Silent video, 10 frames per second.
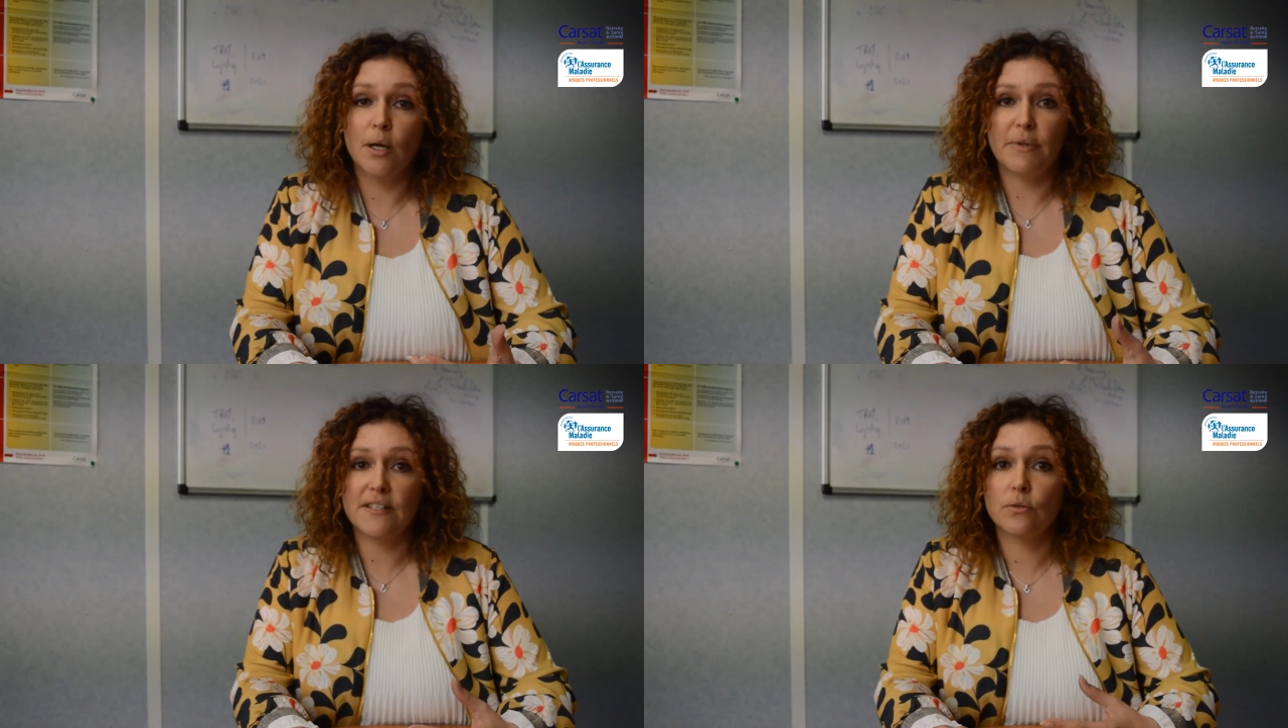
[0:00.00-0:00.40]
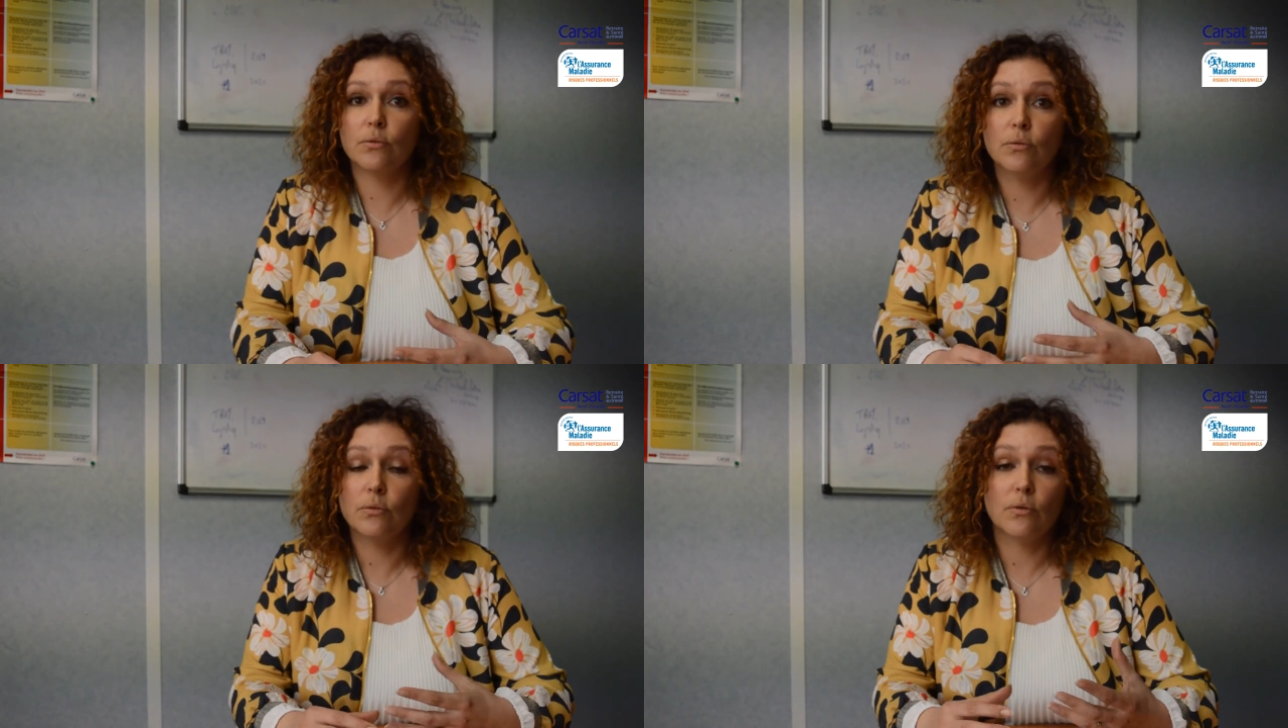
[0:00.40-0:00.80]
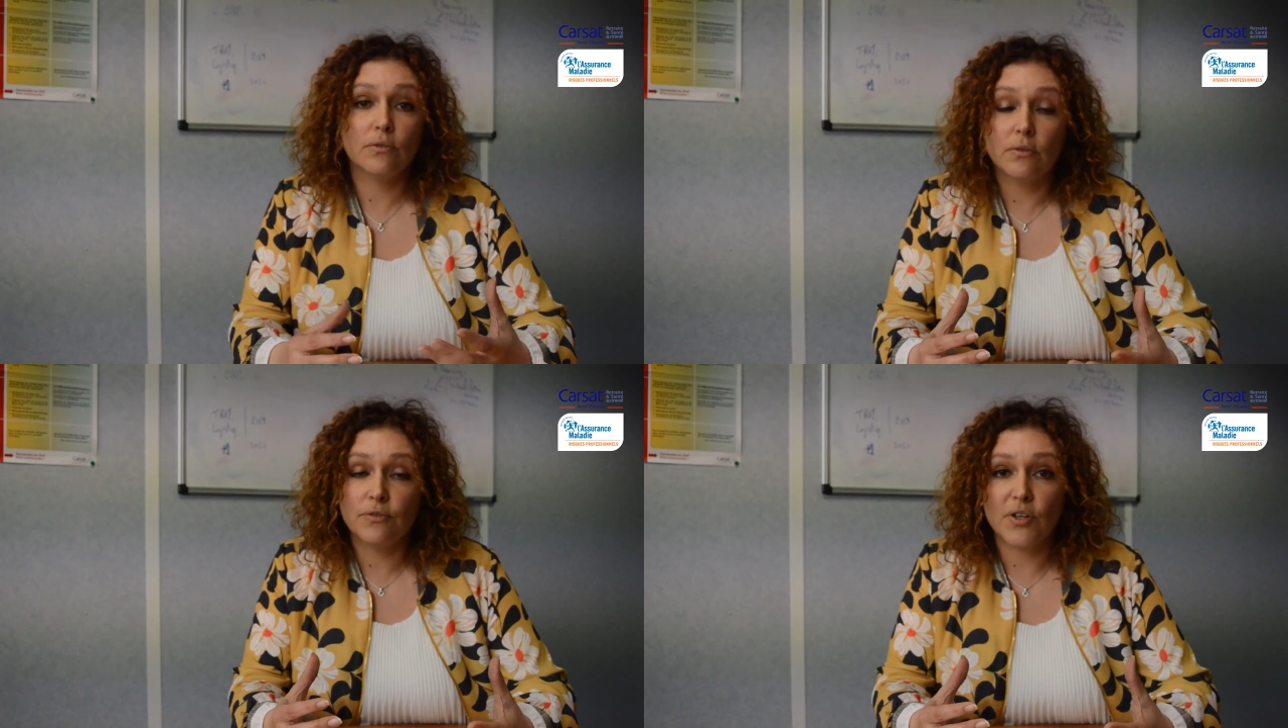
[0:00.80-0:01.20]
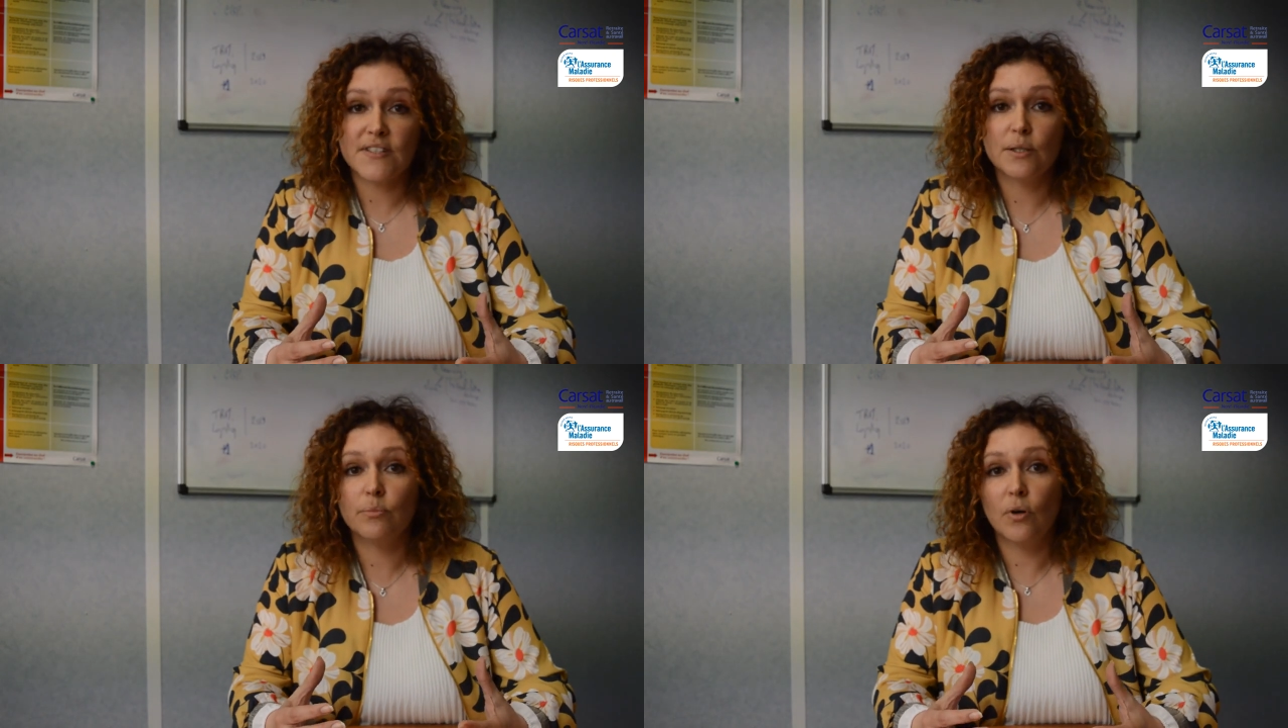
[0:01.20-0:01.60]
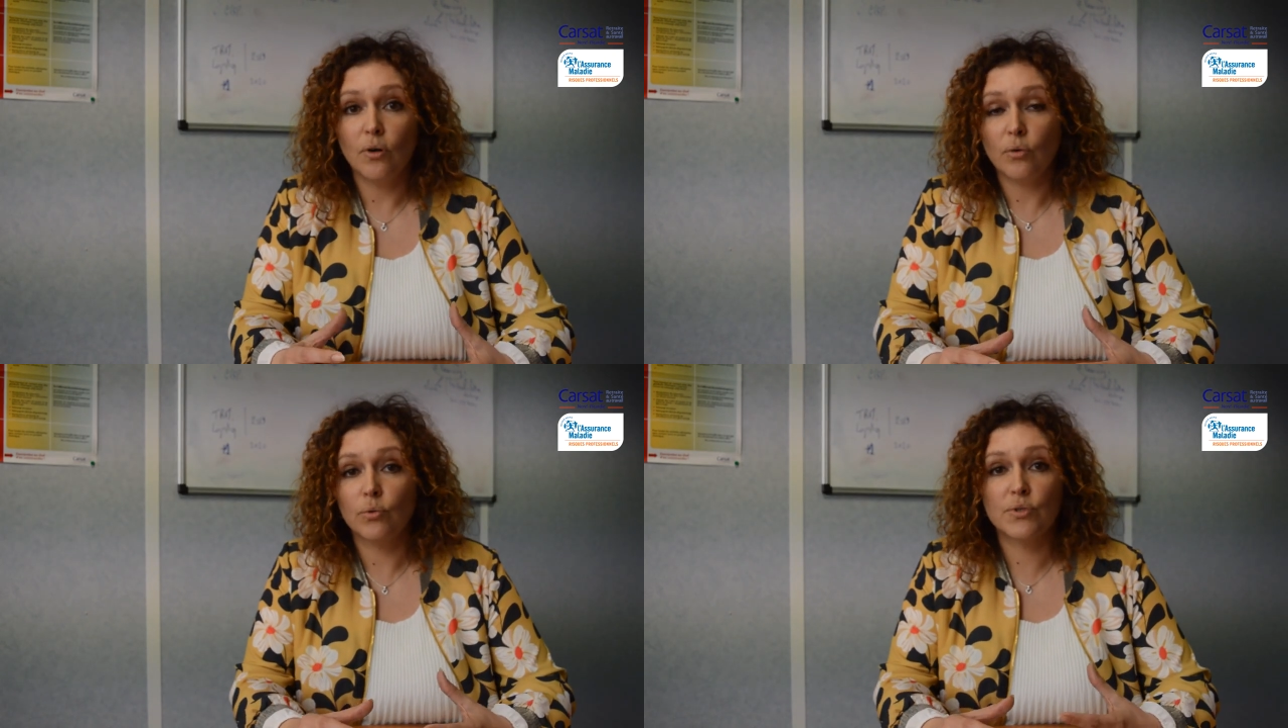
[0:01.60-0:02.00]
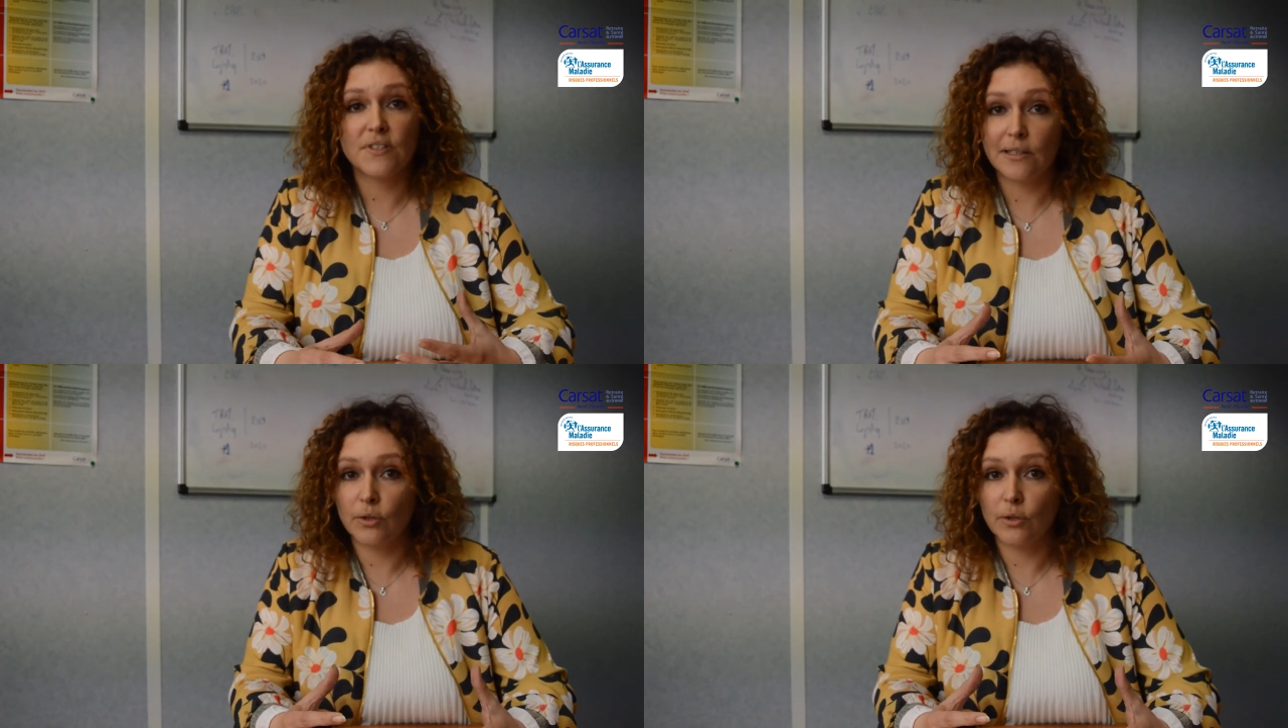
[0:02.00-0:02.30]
parce que forcément, au sein de